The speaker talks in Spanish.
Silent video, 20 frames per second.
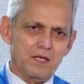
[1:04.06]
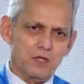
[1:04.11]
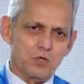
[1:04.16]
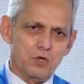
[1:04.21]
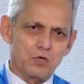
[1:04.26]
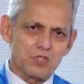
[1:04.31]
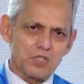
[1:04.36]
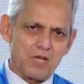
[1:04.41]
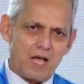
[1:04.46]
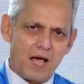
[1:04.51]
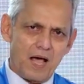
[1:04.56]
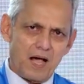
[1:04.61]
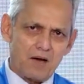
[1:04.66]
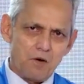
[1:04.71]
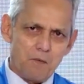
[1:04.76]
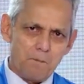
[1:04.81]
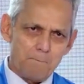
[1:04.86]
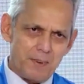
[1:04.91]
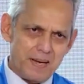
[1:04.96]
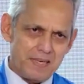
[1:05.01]
nos
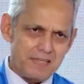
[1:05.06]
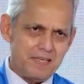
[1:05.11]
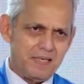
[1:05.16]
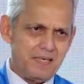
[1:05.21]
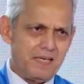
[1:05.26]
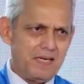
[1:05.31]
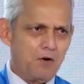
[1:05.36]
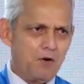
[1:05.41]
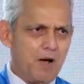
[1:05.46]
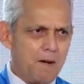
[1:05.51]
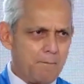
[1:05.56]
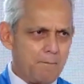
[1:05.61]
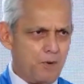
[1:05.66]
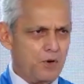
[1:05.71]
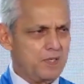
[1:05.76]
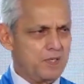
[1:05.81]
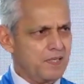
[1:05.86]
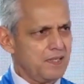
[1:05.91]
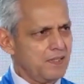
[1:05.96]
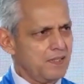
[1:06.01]
acompañan y nos
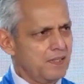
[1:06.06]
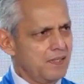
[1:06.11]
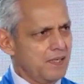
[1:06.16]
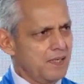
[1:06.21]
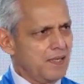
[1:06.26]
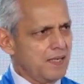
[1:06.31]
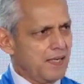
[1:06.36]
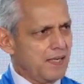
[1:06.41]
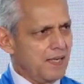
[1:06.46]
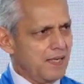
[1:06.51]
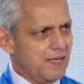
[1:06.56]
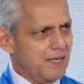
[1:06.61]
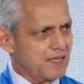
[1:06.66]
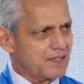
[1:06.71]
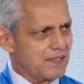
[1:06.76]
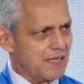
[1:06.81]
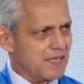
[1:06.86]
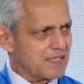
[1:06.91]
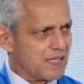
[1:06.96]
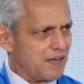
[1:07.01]
apoyan en
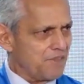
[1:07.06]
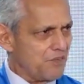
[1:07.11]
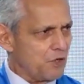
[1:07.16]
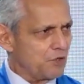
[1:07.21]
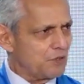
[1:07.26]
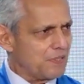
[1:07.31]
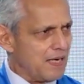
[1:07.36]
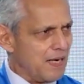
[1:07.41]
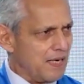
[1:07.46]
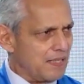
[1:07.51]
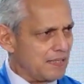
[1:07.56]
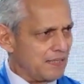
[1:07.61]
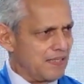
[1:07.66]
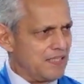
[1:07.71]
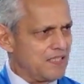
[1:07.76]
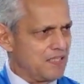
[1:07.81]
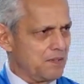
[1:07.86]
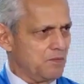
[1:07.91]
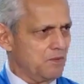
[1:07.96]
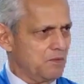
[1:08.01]
este desafío tan
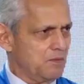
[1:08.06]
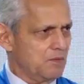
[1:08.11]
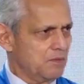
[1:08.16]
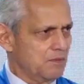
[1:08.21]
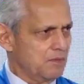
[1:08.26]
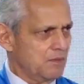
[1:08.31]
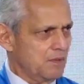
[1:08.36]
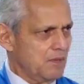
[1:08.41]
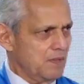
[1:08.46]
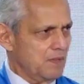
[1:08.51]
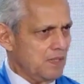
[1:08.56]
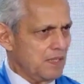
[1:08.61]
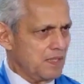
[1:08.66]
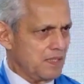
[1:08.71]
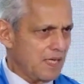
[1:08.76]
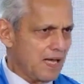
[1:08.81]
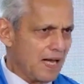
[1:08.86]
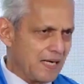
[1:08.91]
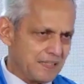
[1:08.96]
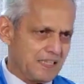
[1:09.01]
altísimo.
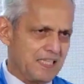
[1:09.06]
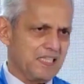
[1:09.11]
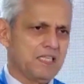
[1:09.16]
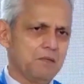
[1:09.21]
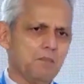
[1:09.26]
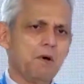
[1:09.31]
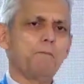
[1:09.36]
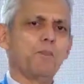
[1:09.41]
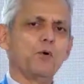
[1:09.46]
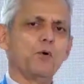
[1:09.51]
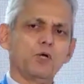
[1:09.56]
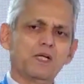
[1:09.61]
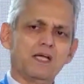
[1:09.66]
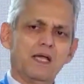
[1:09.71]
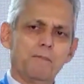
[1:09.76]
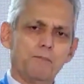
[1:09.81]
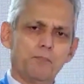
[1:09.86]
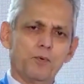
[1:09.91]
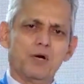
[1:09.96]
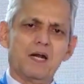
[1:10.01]
Y es altísimo
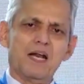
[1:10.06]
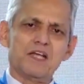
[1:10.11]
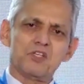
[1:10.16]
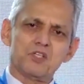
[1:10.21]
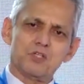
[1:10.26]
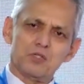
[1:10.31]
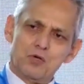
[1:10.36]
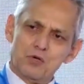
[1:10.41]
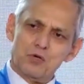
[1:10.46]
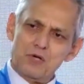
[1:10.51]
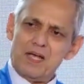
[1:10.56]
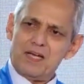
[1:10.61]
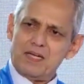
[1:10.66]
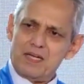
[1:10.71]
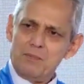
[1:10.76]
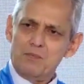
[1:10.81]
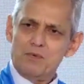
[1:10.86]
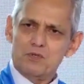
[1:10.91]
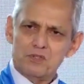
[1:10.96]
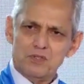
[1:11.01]
porque por la historia
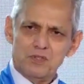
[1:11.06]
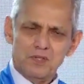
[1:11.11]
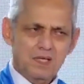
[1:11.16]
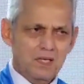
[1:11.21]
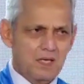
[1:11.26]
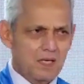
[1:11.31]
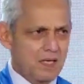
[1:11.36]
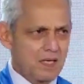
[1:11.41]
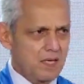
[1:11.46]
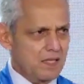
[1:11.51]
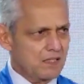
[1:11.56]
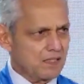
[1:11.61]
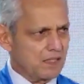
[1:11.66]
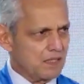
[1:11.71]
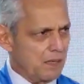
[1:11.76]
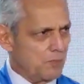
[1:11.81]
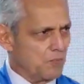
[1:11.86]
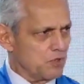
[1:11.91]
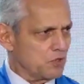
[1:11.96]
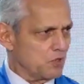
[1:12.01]
que hemos,
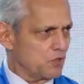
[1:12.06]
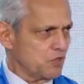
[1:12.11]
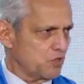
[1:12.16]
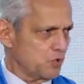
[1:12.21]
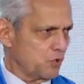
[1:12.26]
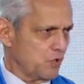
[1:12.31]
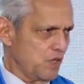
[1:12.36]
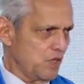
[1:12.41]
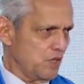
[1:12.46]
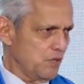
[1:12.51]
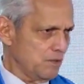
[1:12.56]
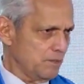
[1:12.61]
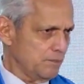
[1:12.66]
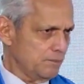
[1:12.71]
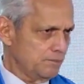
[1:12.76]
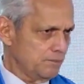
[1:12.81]
que hemos construido.